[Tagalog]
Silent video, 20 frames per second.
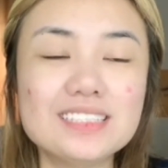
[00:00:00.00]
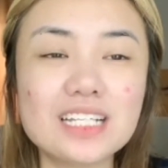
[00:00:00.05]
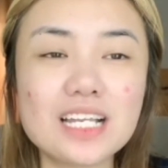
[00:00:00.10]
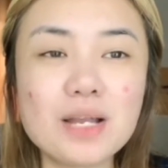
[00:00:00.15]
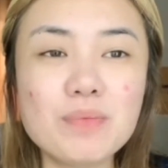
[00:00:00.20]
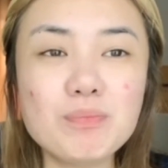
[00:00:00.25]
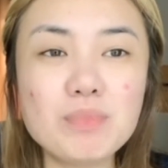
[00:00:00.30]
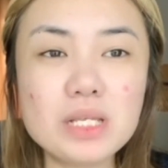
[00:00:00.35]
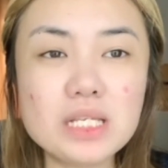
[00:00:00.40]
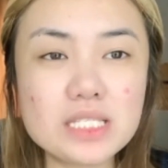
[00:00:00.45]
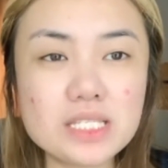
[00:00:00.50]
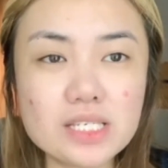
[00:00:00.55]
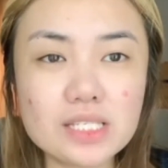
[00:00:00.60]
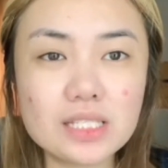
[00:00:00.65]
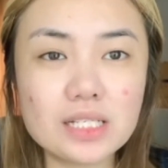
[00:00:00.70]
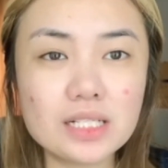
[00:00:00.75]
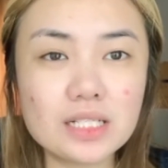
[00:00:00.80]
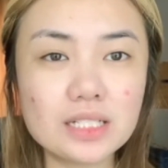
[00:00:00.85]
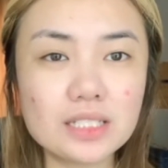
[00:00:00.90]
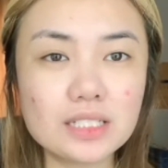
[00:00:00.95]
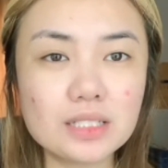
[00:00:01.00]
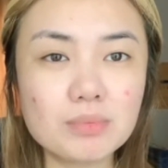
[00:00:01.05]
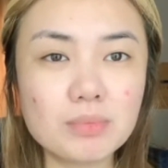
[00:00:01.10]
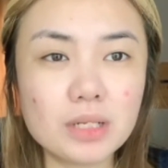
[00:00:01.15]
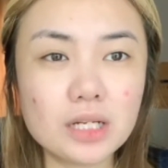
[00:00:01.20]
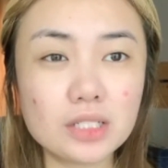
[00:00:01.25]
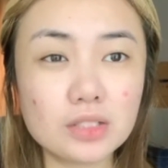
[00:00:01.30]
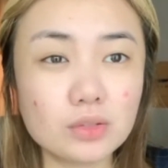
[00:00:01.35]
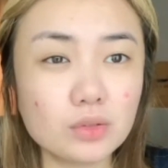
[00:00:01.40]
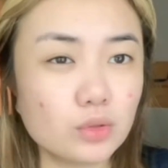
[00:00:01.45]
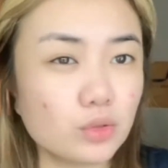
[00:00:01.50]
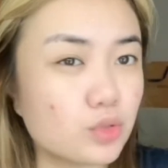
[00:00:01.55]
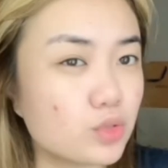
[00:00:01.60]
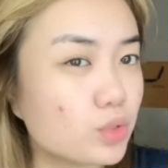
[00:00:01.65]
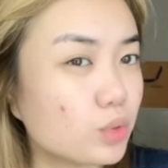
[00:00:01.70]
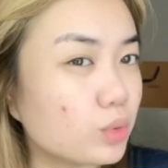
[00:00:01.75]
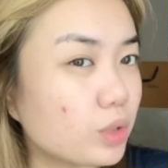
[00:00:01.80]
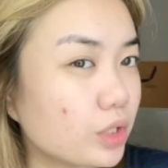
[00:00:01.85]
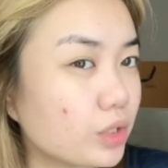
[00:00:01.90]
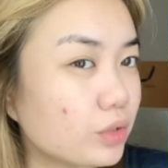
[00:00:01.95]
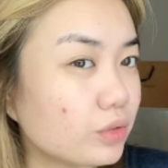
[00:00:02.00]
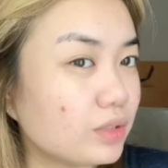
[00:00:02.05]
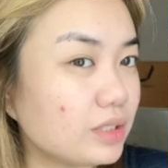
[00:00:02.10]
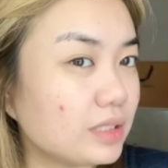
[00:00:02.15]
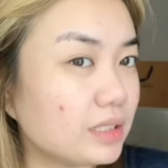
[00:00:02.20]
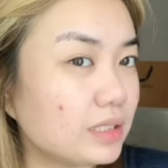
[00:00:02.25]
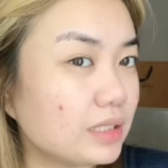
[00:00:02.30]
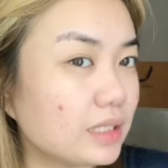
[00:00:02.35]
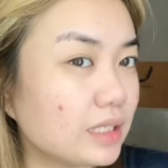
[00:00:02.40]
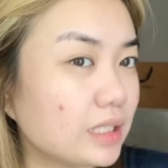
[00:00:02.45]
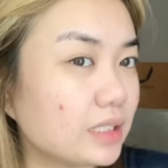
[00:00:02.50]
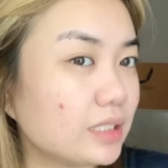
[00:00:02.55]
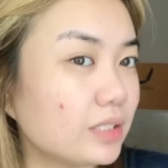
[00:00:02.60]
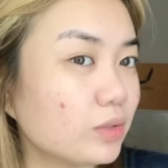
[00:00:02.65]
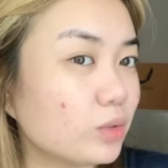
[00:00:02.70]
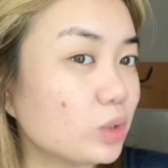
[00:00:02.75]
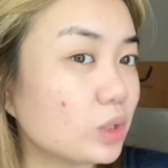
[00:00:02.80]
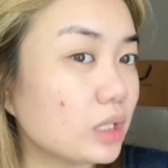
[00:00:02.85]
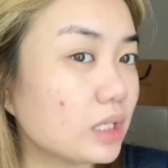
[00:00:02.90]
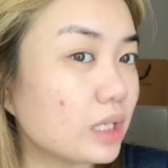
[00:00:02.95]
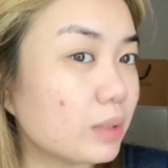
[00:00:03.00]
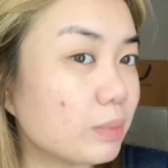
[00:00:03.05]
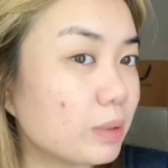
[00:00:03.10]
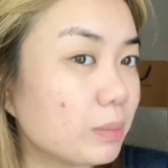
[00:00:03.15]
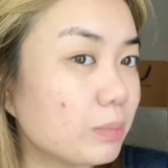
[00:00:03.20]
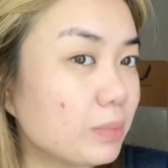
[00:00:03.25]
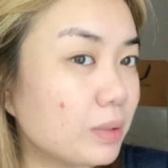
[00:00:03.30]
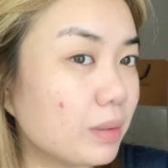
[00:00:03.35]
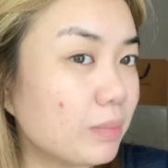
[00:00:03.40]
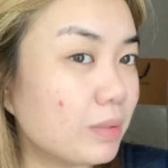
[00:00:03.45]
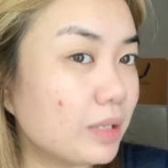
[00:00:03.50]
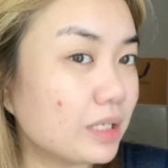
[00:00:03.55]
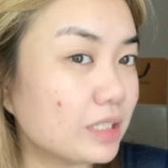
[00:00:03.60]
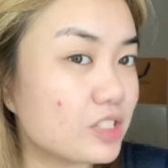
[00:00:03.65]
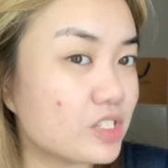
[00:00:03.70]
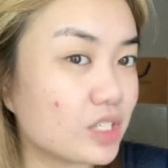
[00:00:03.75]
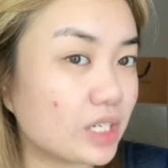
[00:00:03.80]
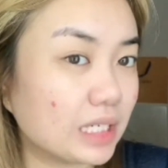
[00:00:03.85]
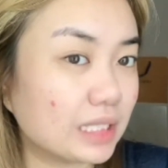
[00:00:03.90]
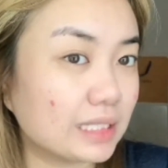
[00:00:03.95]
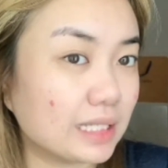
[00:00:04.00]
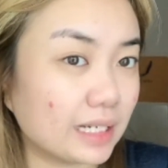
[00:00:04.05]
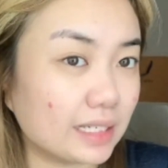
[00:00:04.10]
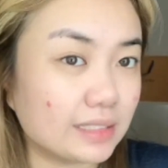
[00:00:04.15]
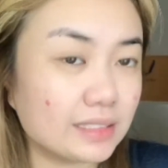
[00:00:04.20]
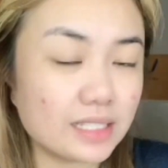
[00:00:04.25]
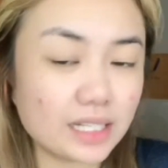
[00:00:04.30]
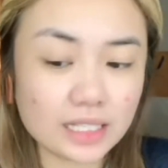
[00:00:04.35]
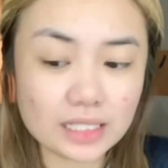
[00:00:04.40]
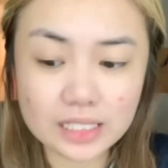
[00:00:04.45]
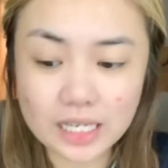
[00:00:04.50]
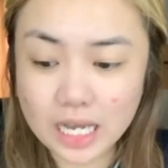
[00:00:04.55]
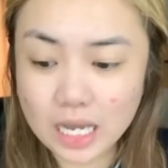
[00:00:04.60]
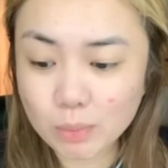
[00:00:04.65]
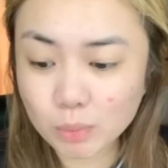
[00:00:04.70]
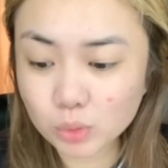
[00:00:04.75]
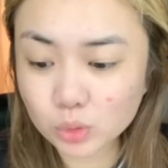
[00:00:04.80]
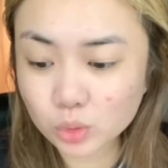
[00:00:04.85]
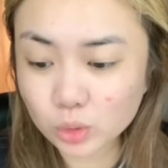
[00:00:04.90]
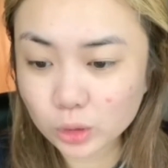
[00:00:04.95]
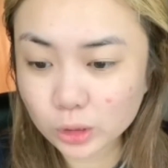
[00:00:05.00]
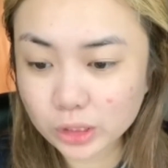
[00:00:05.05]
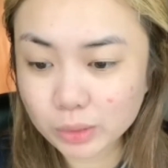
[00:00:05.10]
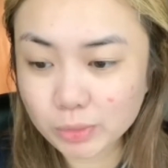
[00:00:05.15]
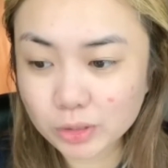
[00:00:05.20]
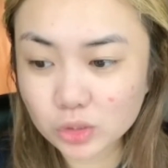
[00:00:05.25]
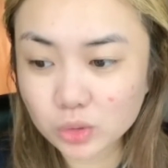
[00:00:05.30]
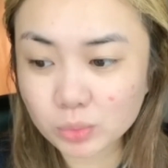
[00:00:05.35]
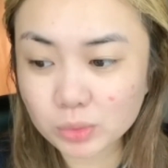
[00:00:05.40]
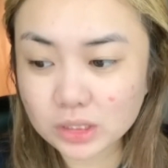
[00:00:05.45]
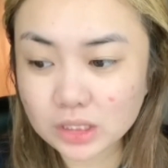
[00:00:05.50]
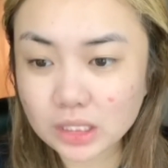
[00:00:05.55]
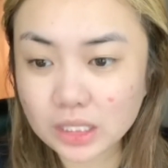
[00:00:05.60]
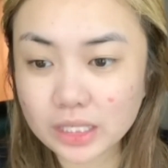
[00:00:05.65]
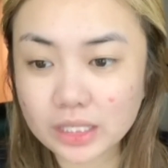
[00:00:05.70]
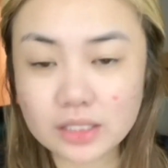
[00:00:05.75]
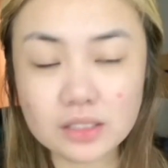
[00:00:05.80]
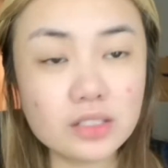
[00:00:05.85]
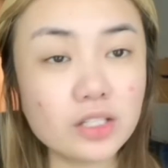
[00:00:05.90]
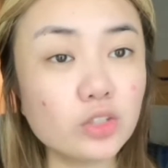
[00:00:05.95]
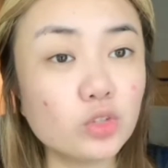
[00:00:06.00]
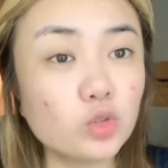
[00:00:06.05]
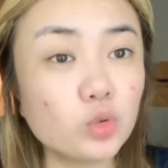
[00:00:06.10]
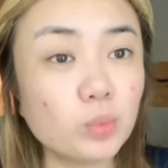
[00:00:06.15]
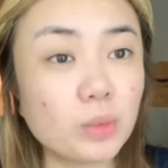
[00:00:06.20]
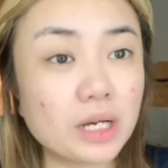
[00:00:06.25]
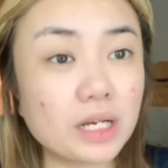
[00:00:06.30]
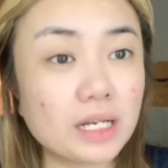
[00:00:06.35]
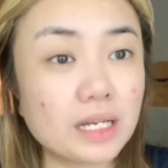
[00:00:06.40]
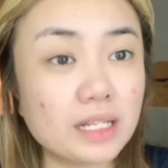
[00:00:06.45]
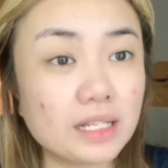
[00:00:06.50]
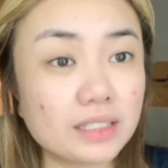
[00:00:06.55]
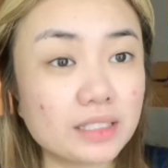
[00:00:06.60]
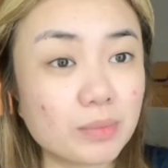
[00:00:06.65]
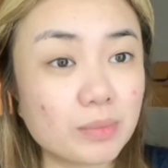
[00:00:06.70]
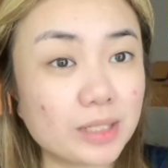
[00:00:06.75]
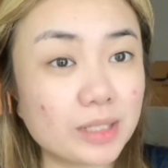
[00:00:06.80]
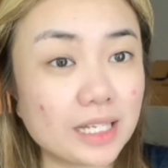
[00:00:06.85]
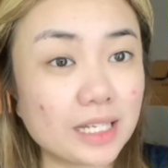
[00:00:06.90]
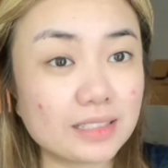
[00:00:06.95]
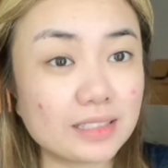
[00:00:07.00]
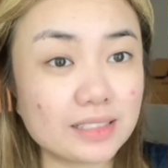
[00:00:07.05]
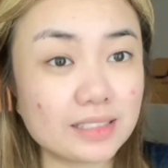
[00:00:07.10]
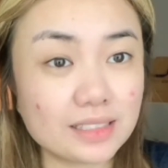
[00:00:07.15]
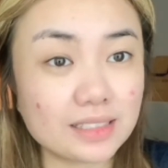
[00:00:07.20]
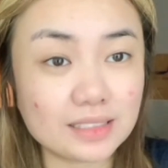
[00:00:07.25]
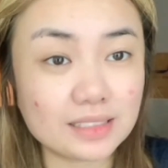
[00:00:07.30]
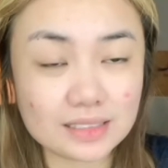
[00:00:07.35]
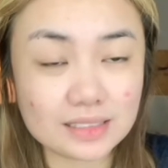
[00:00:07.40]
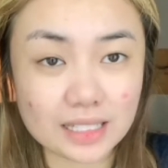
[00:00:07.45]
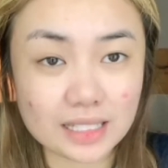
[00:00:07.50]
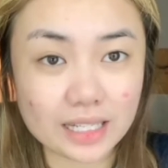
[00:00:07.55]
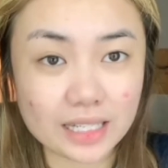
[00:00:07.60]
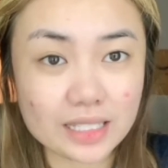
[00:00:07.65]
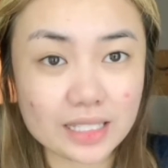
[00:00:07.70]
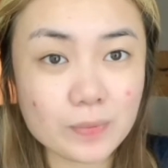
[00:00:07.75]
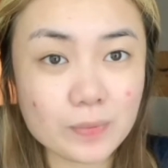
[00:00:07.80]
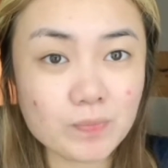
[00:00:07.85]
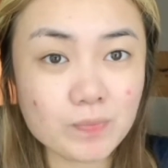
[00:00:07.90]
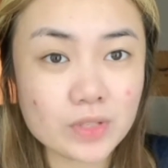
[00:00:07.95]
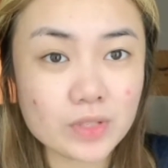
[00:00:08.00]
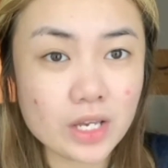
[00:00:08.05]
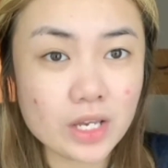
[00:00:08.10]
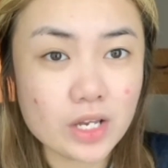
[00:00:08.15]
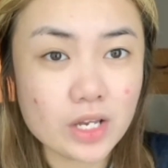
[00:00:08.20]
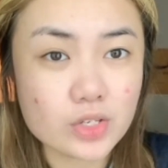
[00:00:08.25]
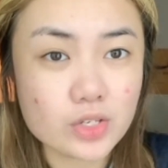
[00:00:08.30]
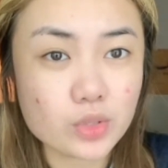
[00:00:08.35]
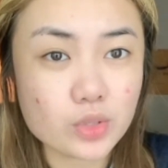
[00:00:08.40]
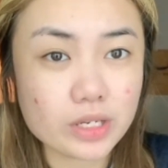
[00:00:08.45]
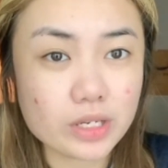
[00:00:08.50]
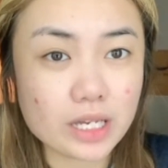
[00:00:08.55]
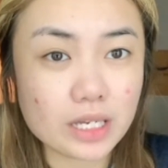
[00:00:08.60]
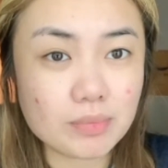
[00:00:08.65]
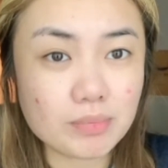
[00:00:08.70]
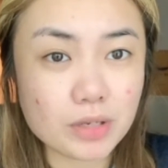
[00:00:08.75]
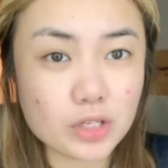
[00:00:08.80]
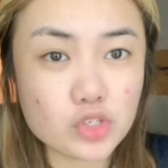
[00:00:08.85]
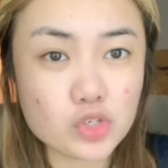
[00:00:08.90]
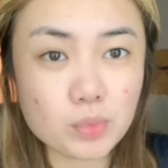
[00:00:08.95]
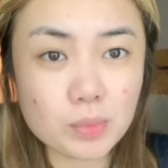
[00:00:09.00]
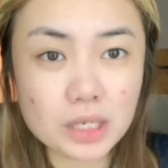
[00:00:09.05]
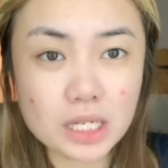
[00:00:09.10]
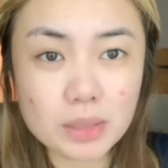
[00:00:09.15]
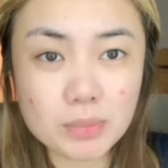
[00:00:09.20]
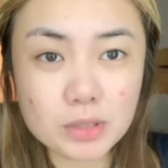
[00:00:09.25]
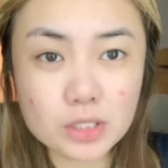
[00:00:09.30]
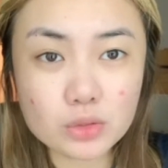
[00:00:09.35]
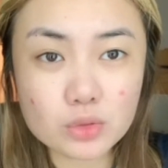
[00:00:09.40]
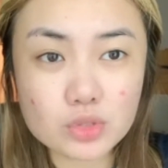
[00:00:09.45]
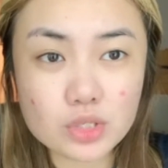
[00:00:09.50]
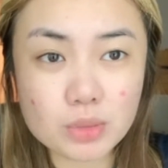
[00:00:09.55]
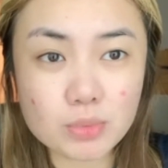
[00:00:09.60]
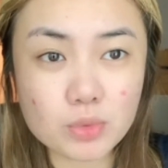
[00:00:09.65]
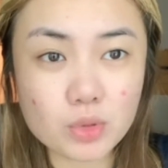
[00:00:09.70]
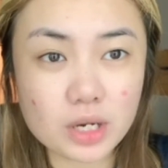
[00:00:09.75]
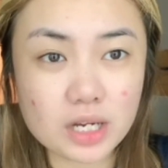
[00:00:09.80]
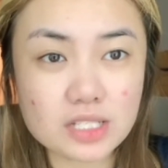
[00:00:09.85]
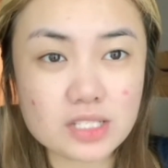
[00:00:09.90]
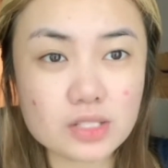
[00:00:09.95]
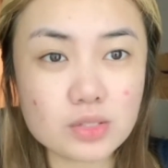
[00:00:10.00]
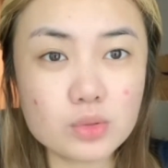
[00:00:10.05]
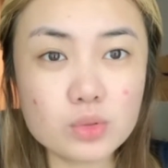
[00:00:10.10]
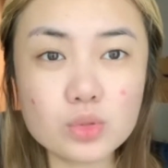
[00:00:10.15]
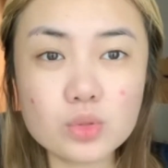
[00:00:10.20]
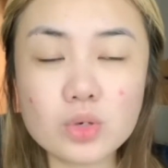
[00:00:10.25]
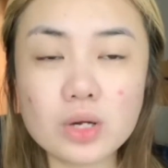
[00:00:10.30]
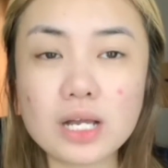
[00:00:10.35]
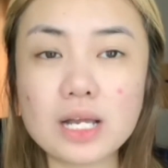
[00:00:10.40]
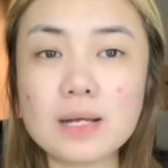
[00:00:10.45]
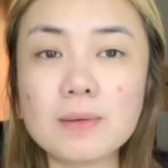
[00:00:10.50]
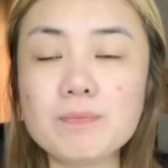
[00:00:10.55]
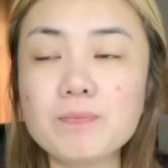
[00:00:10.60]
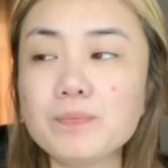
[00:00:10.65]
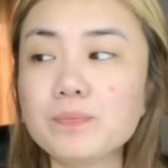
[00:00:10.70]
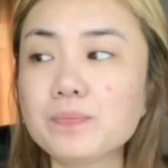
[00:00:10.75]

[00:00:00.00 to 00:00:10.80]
Tsaka ang bilis niya talaga nagbalat noon. So ngayon titingnan natin kung talaga magbabalat siya agad. Dahil kahapon ko lang naman to binili biniliin, ngayon umaga lang naman nating itinry. So ayan, medyo malamig to sa mukha. Siguro nga,